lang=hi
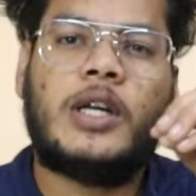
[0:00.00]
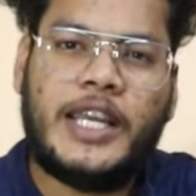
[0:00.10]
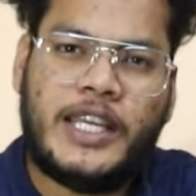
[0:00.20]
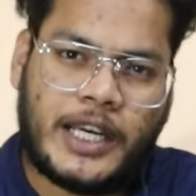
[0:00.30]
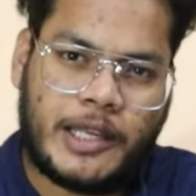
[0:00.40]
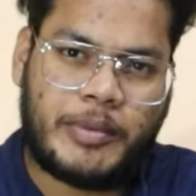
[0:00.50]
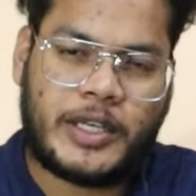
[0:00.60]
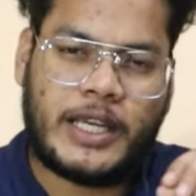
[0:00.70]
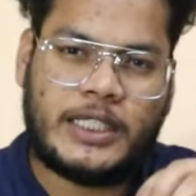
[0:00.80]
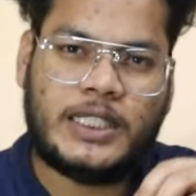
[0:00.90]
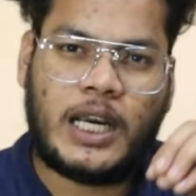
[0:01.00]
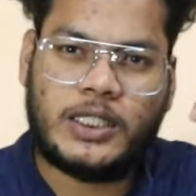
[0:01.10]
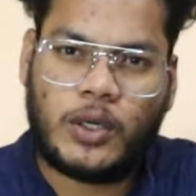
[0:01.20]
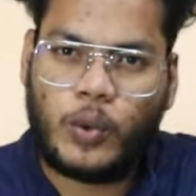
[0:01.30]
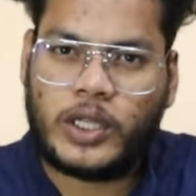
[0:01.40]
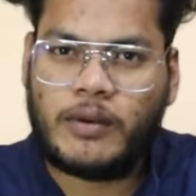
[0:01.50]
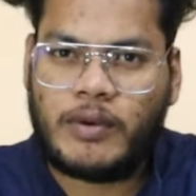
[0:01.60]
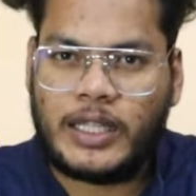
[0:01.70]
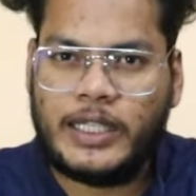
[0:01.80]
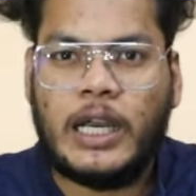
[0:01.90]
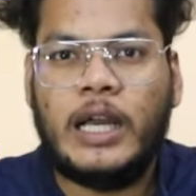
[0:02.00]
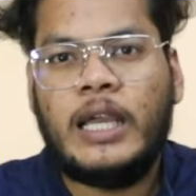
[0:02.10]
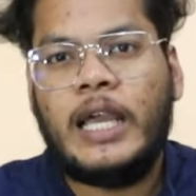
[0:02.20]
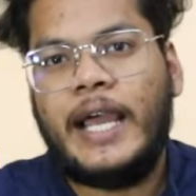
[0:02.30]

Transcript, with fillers: कहीं कहीं पर देगा जहाँ ज़रूरत है वहाँ देगा